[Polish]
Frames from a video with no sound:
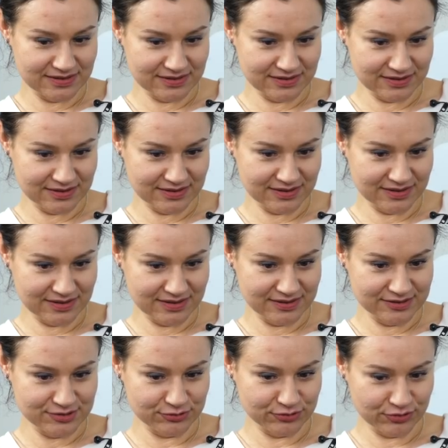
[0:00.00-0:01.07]

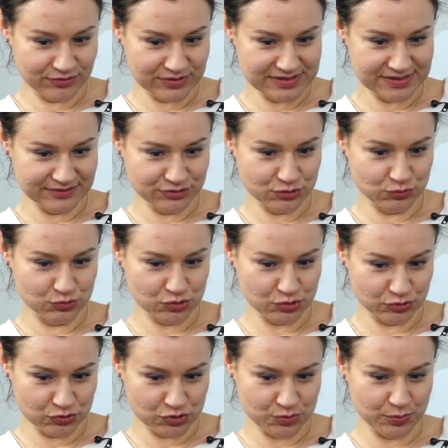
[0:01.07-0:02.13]
e, sądowej zawsze
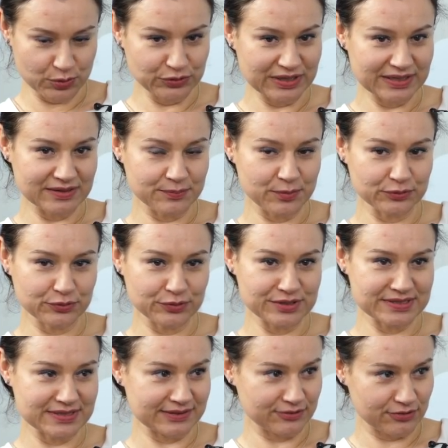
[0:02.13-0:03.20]
uczono, że po, ta, po, to
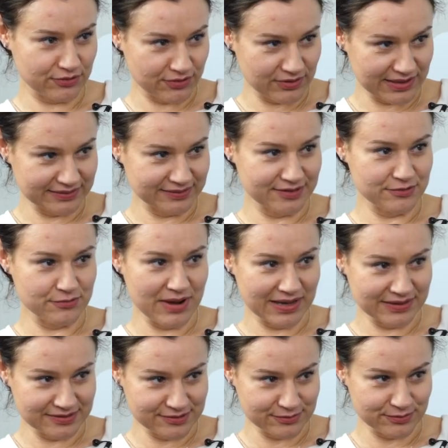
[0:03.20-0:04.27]
jest ta toga, ten
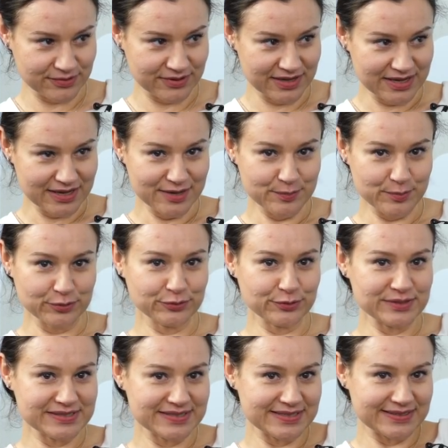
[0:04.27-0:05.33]
łańcuch, po
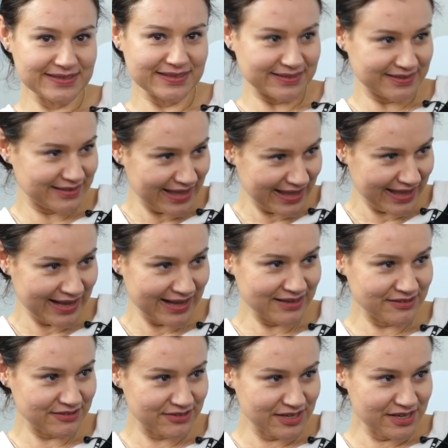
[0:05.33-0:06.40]
to jest ten taki
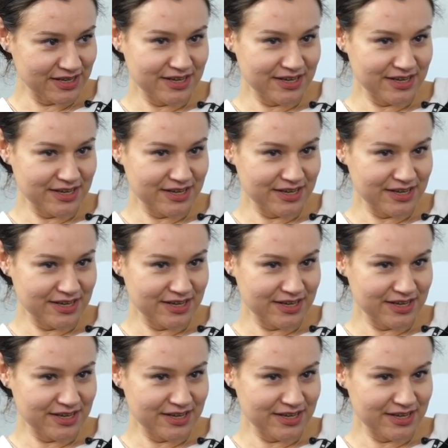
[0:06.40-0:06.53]
teatr,